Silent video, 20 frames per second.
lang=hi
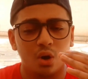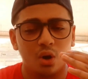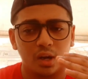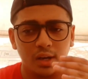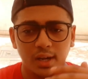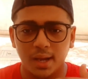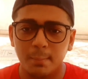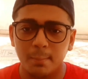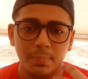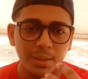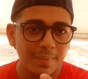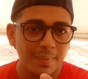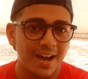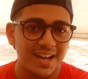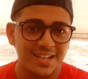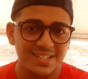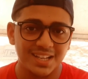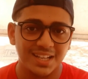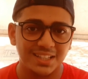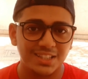और हम भी
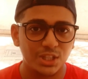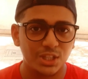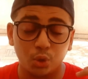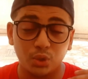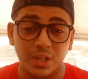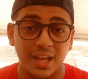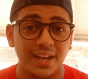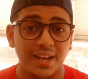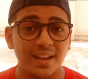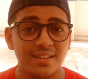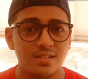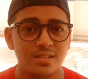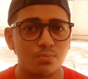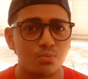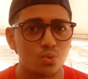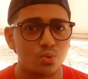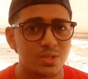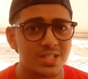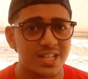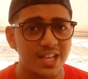बाहर जाते हैं तो देर आर
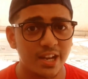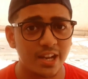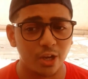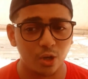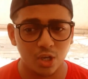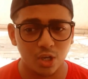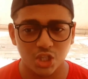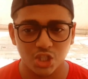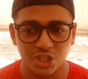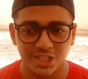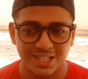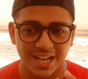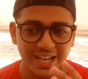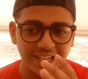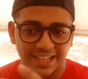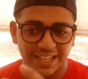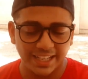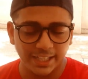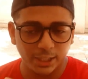सम रूल्स एंड रेगुलेशन लाइक